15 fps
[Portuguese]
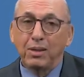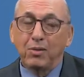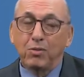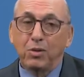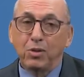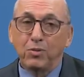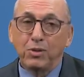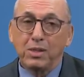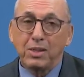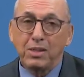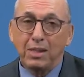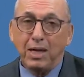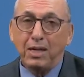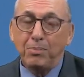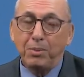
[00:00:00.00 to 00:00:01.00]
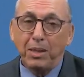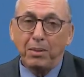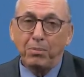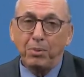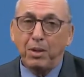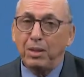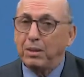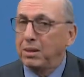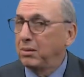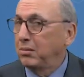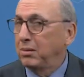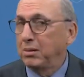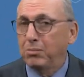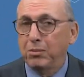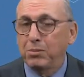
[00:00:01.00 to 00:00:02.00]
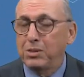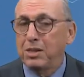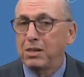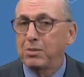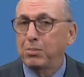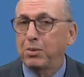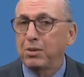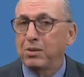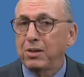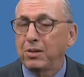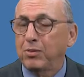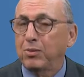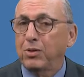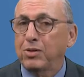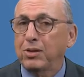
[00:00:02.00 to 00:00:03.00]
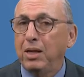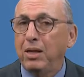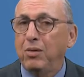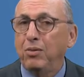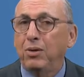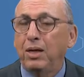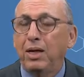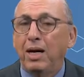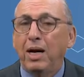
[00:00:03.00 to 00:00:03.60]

quando você sai pela porta, não, não precisa esforço, esforço nenhum.